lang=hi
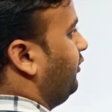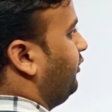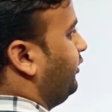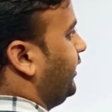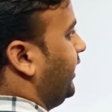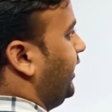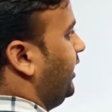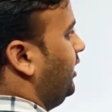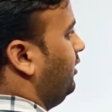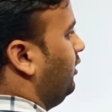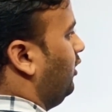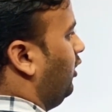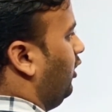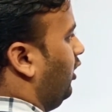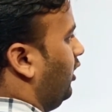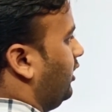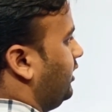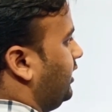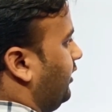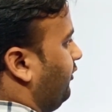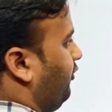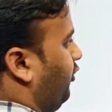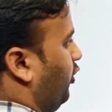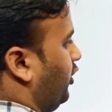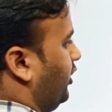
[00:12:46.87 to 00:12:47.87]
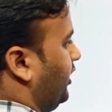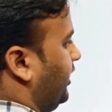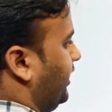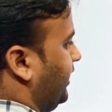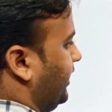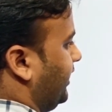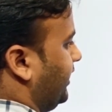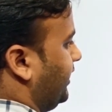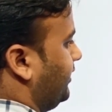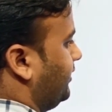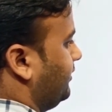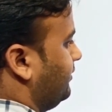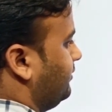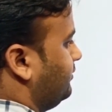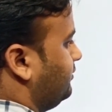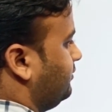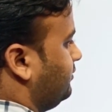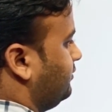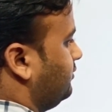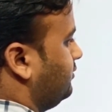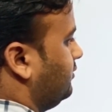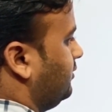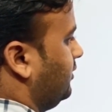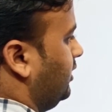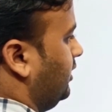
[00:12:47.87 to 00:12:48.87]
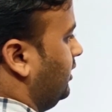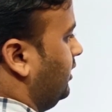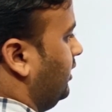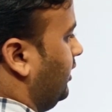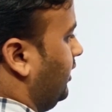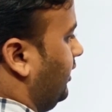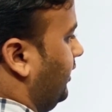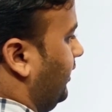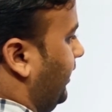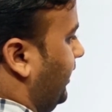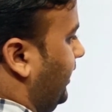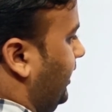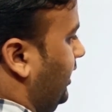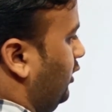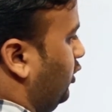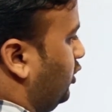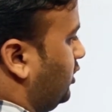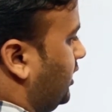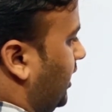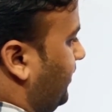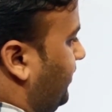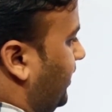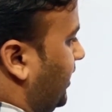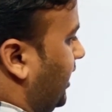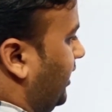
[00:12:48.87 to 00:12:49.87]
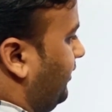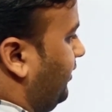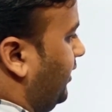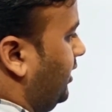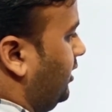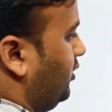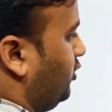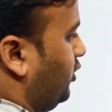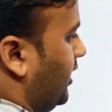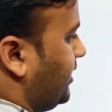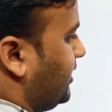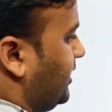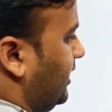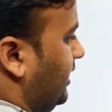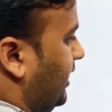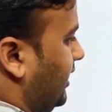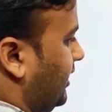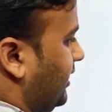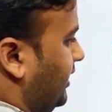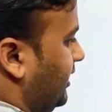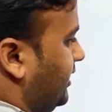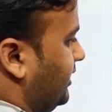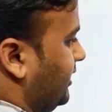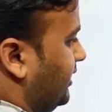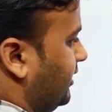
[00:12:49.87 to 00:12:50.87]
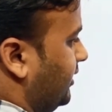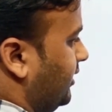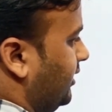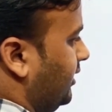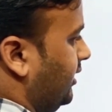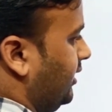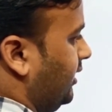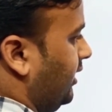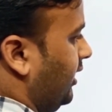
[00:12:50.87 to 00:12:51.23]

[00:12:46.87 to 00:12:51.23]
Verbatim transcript: फिफ्टीन और ये फोर्टी एट नहीं होता फटाफट तो ऐसे लिख दीजिए